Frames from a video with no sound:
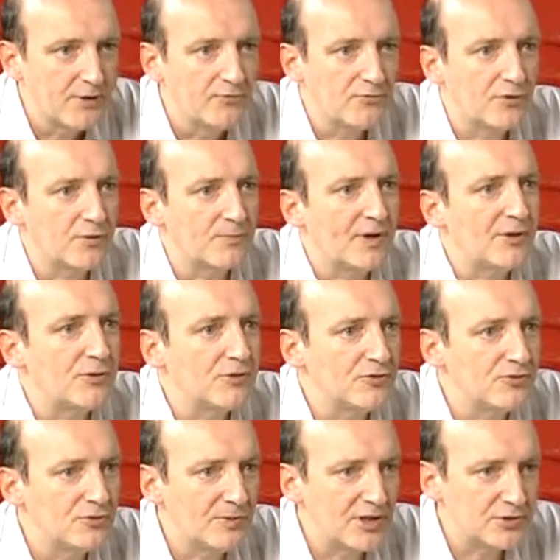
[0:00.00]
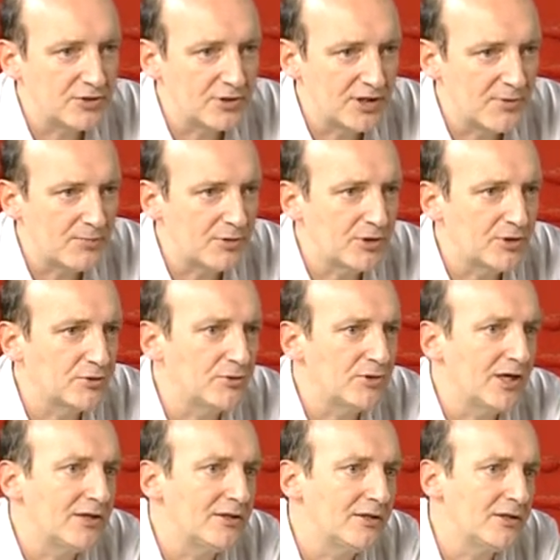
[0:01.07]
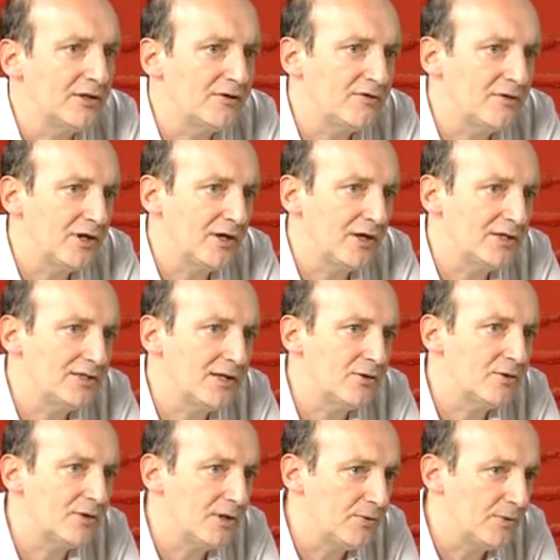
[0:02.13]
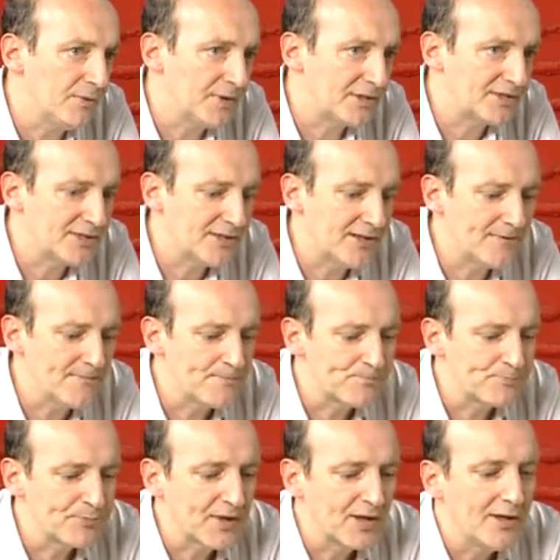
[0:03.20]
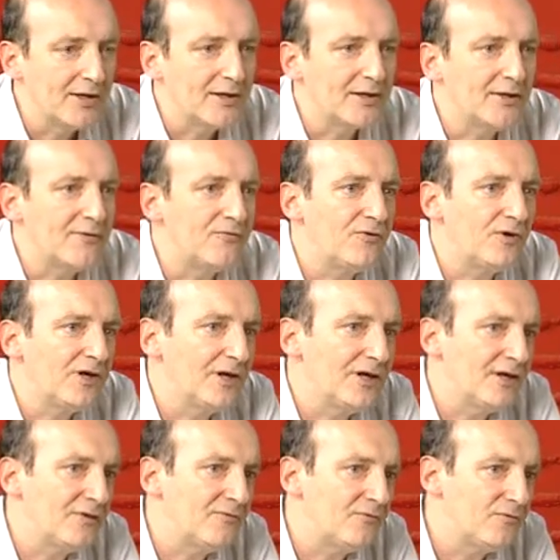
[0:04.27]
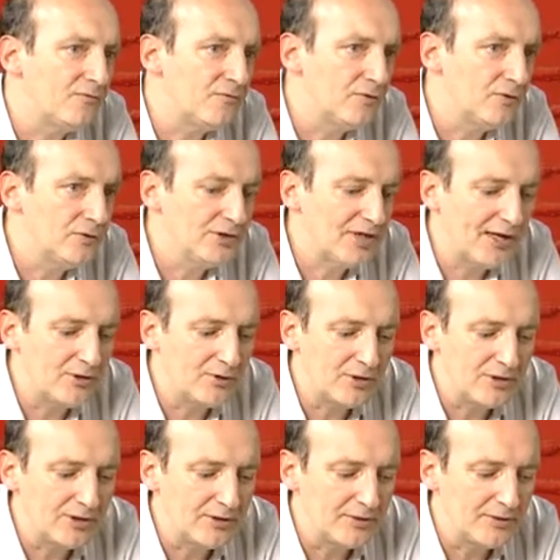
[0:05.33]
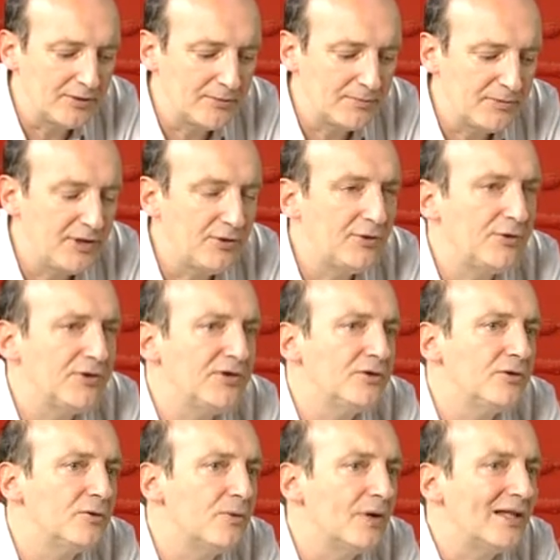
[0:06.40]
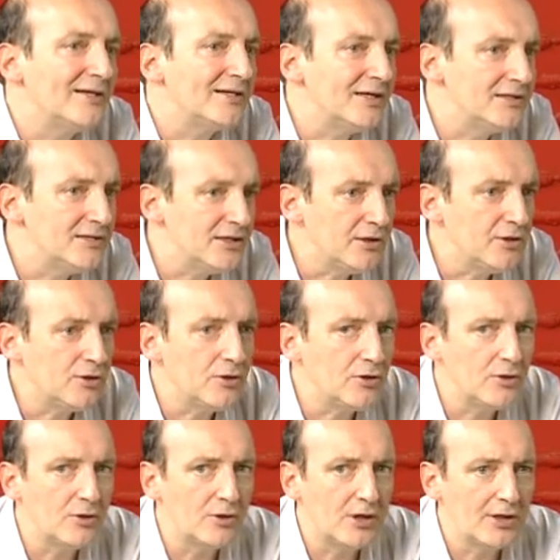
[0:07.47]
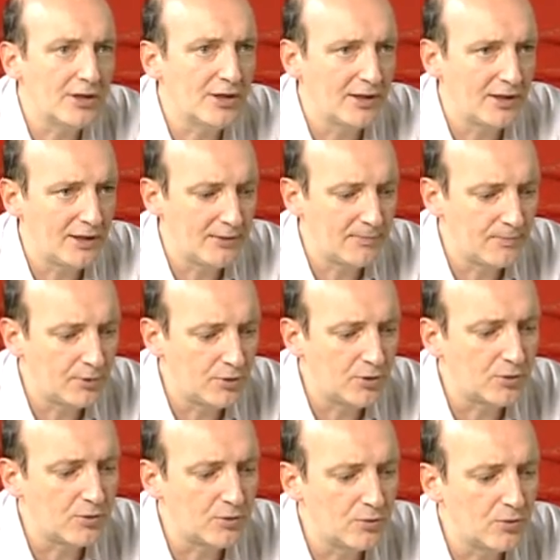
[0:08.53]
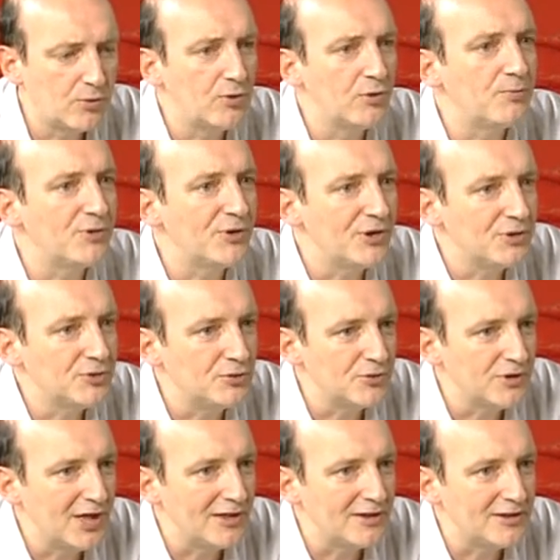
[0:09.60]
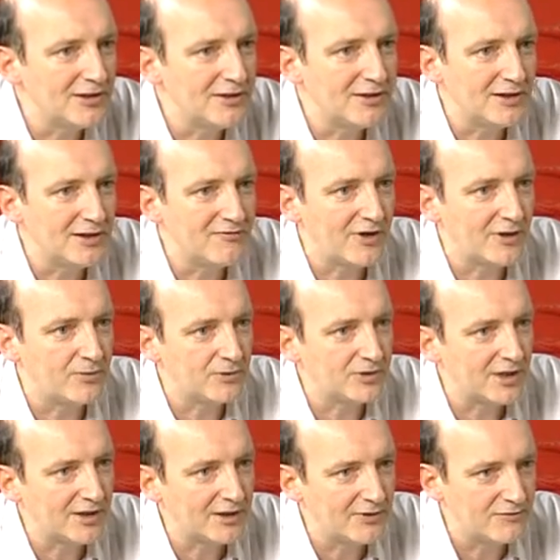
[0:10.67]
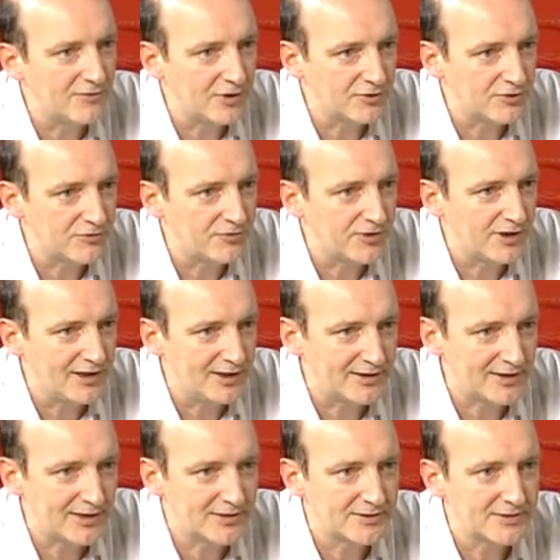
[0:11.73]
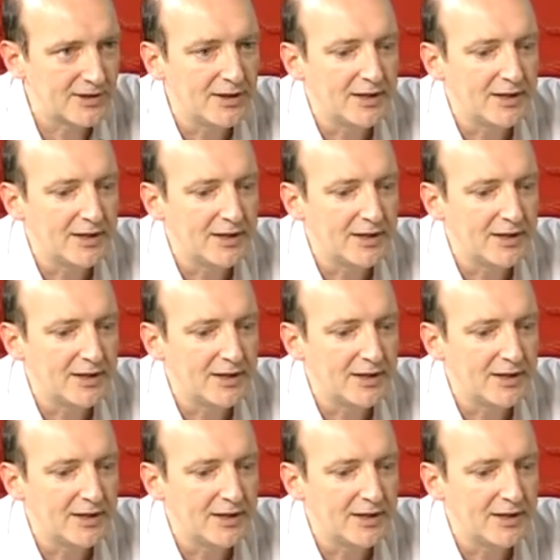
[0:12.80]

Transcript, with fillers: formado en su mayoría por estudiantes y egresados de la universidad, que fue fundado en 1945 eh, por un grupo de estudiantes de la Facultad de Filosofía y Letras.